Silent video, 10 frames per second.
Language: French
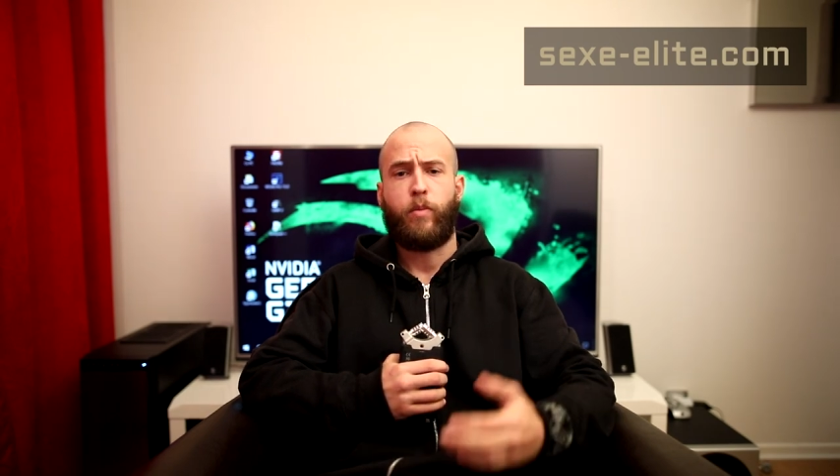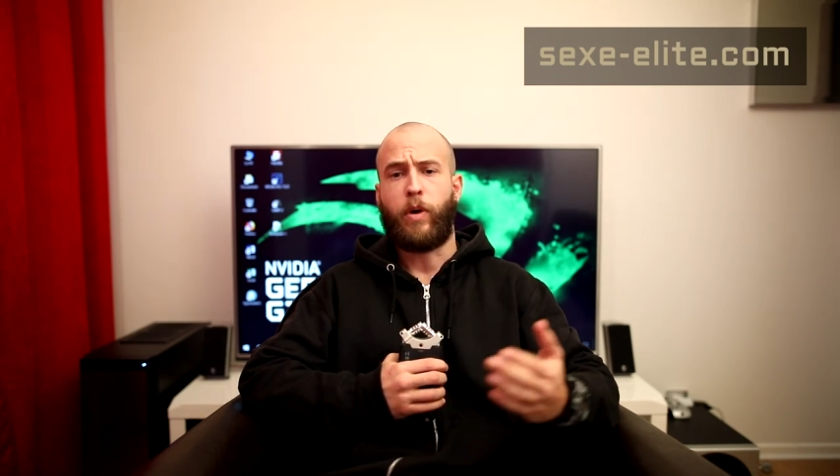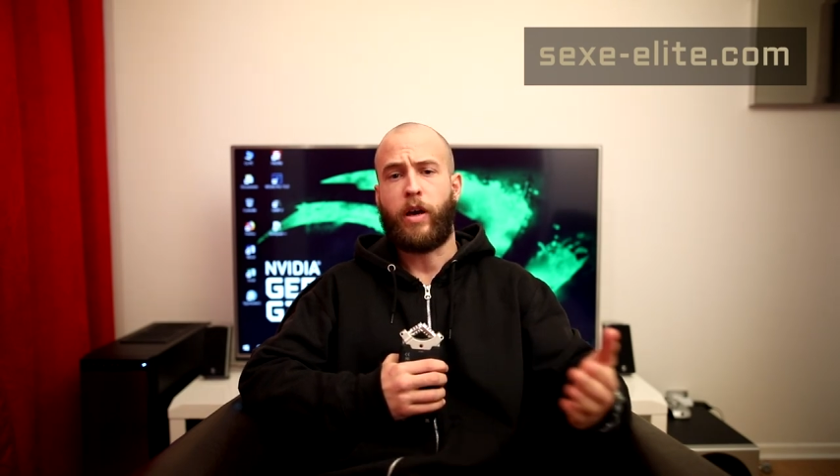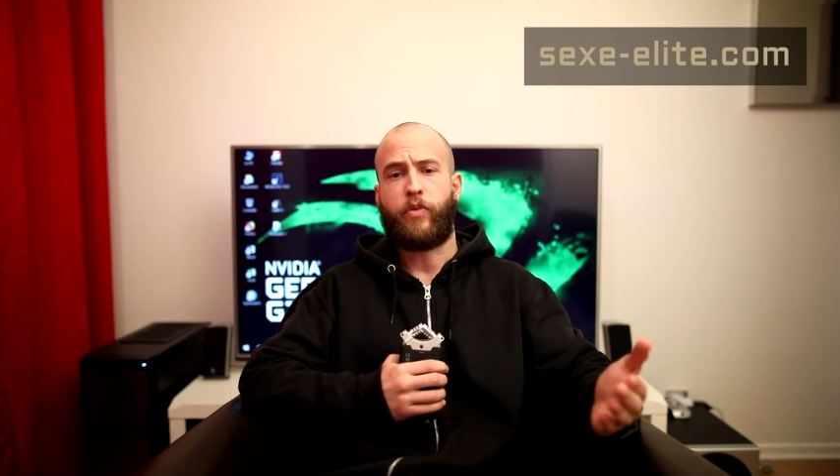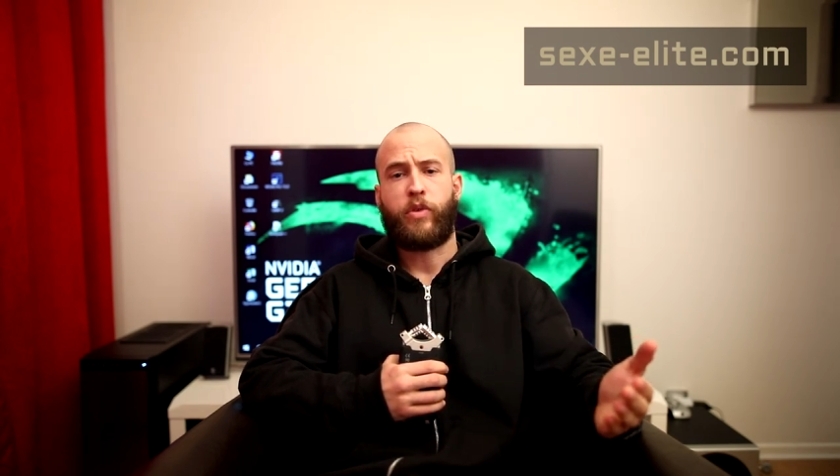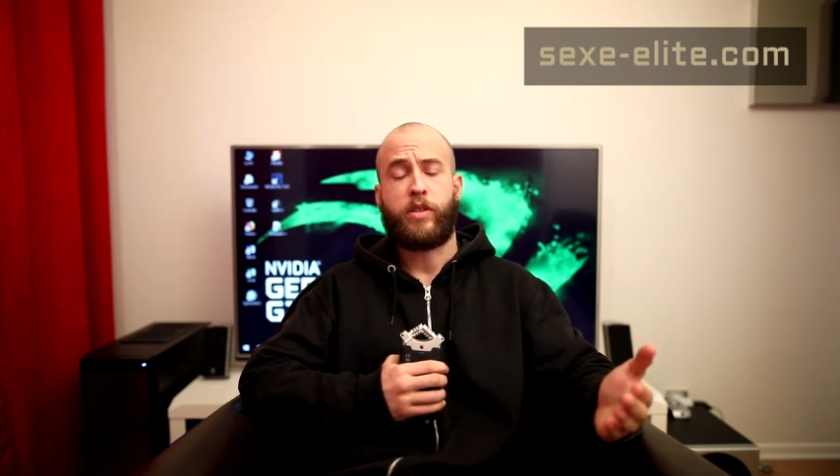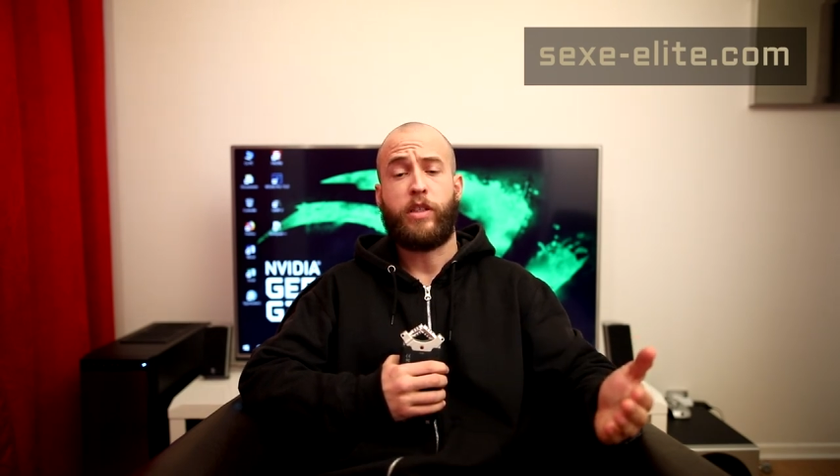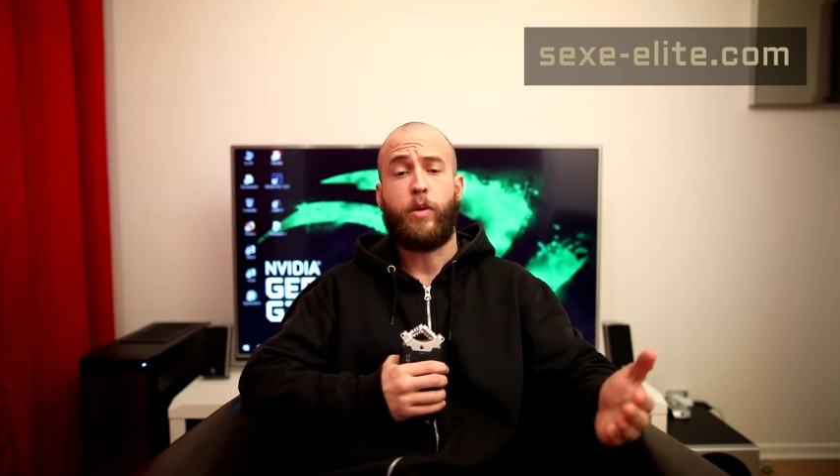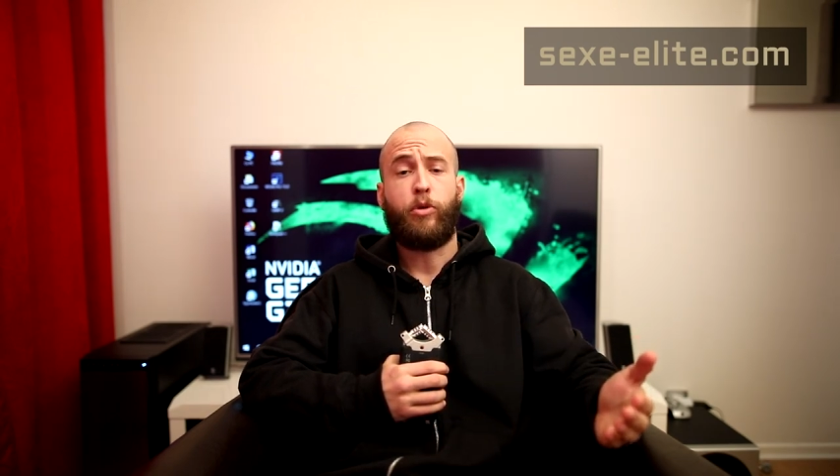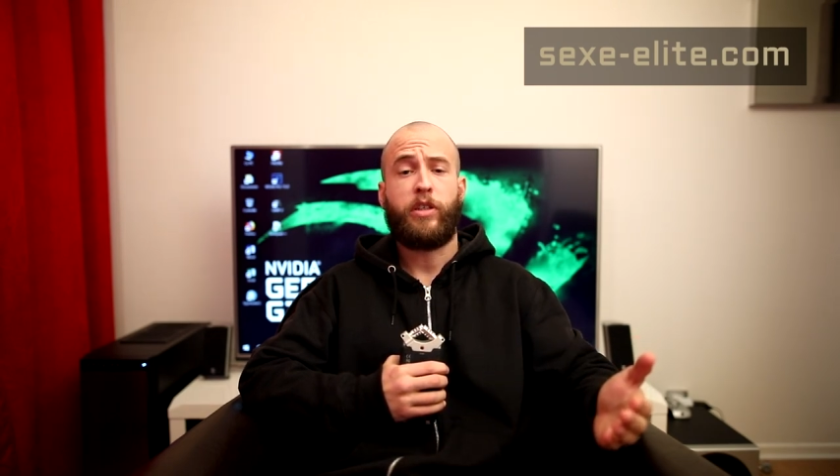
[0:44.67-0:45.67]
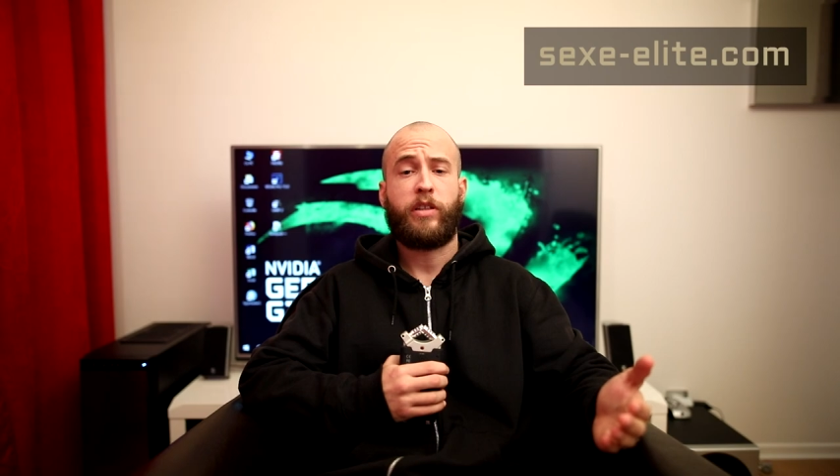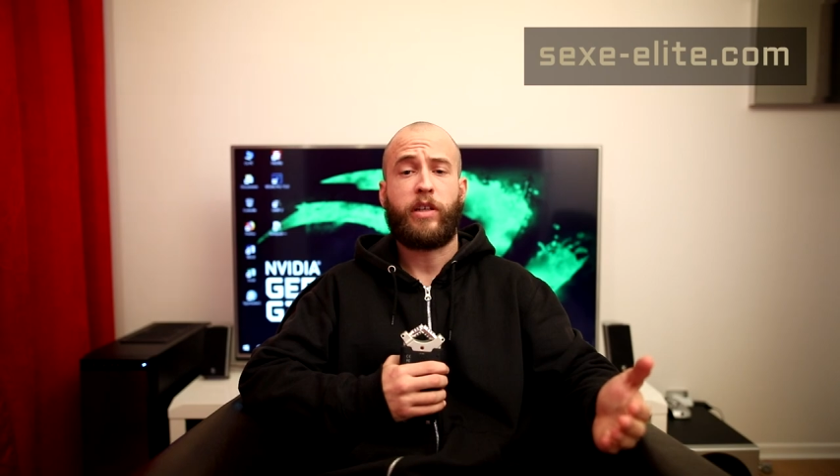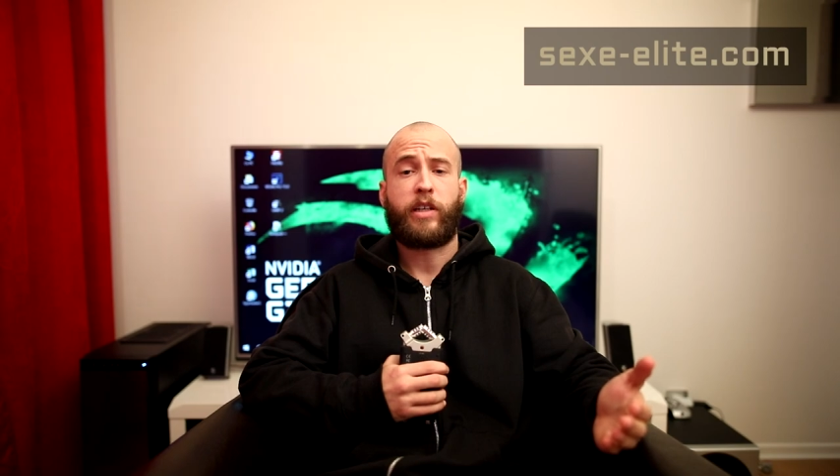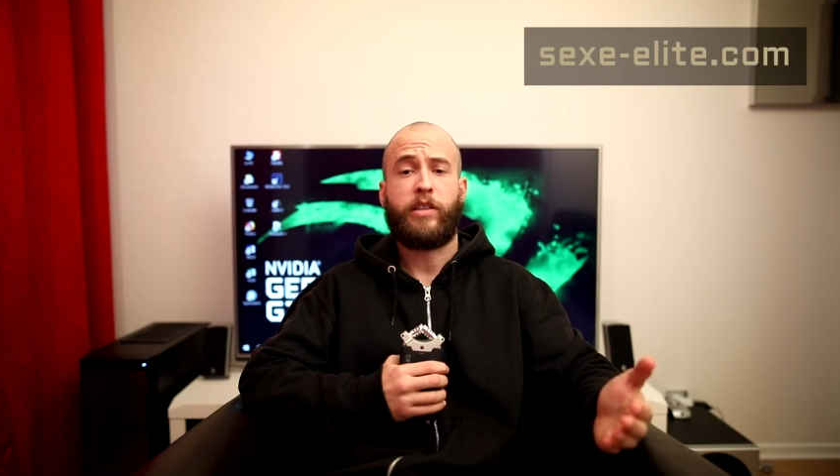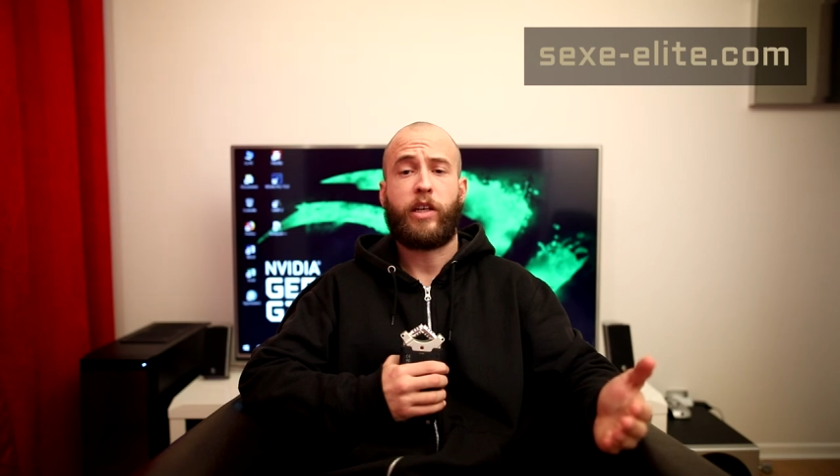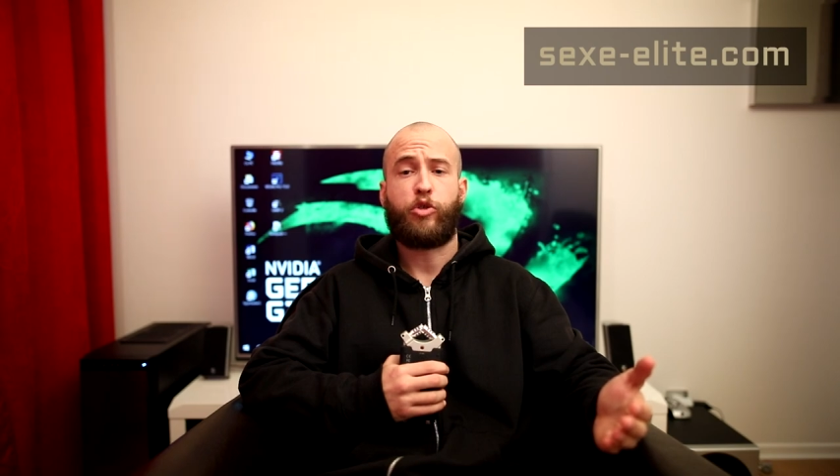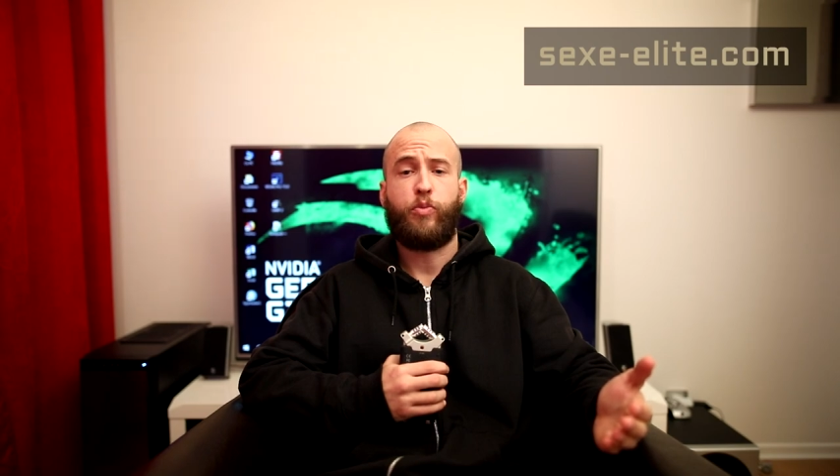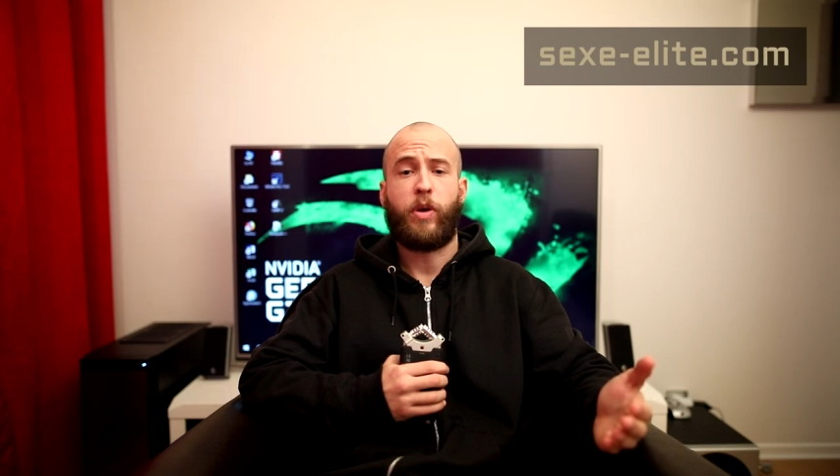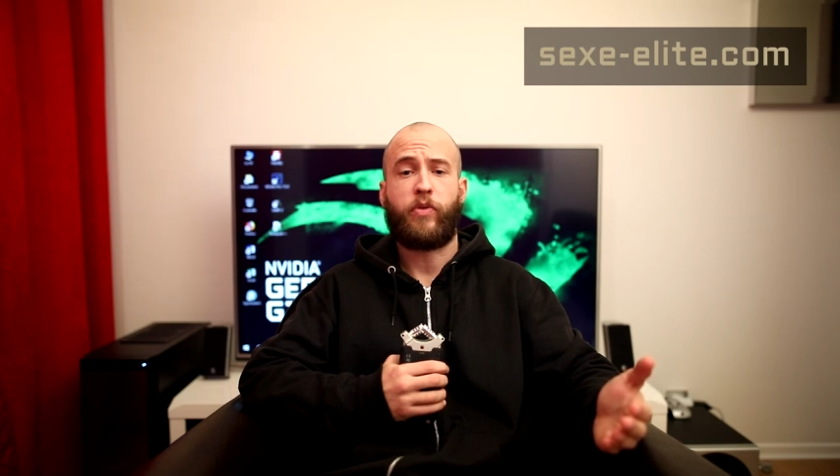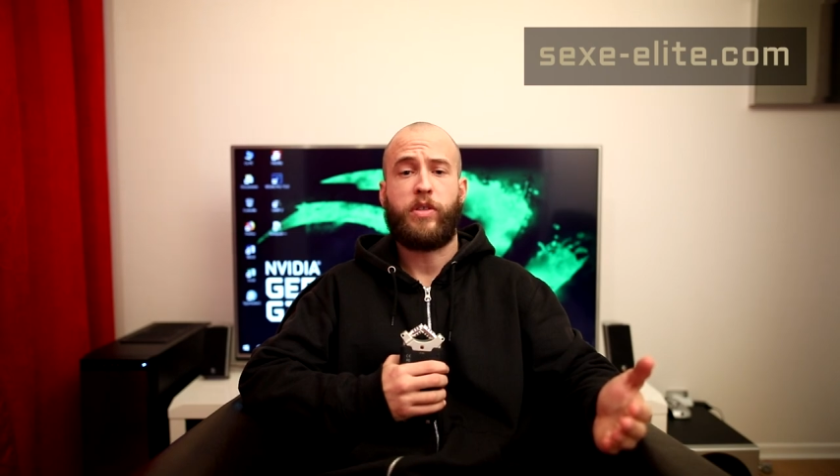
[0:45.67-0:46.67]
Bref, si la beauté est un critère
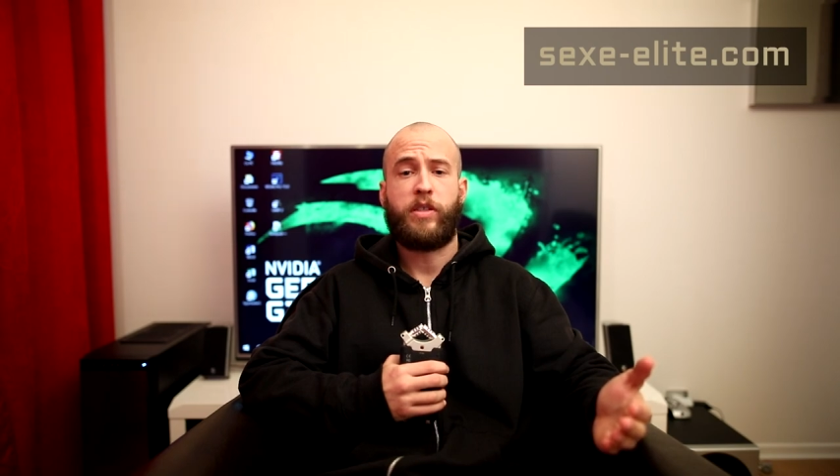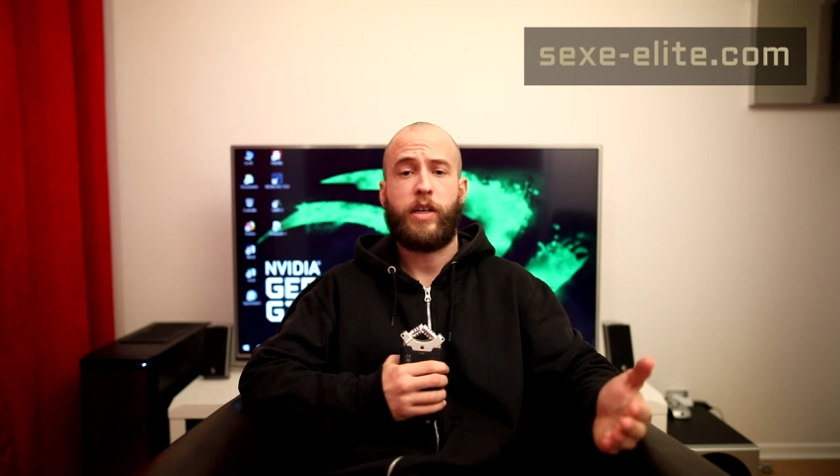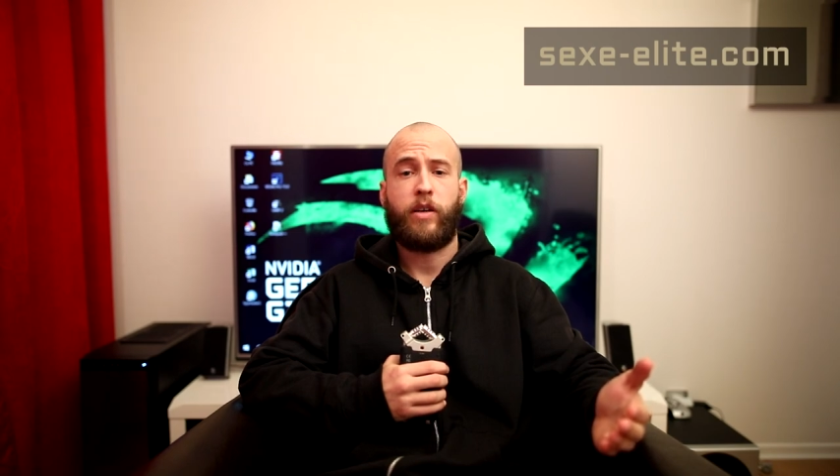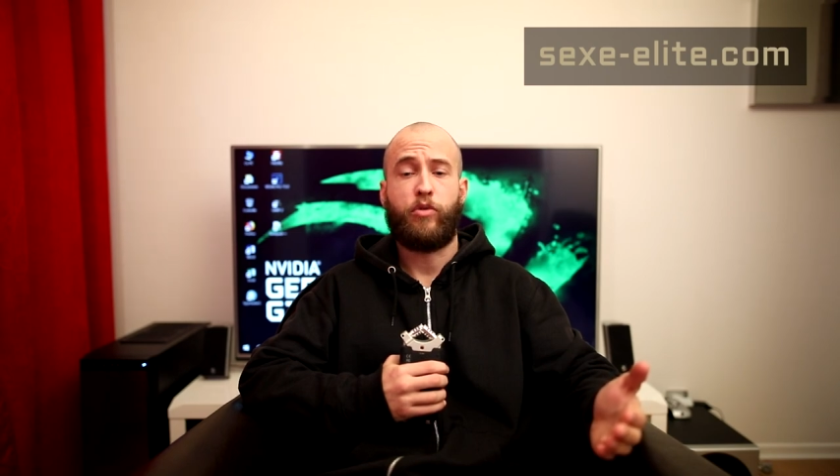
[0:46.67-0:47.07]
superficiel,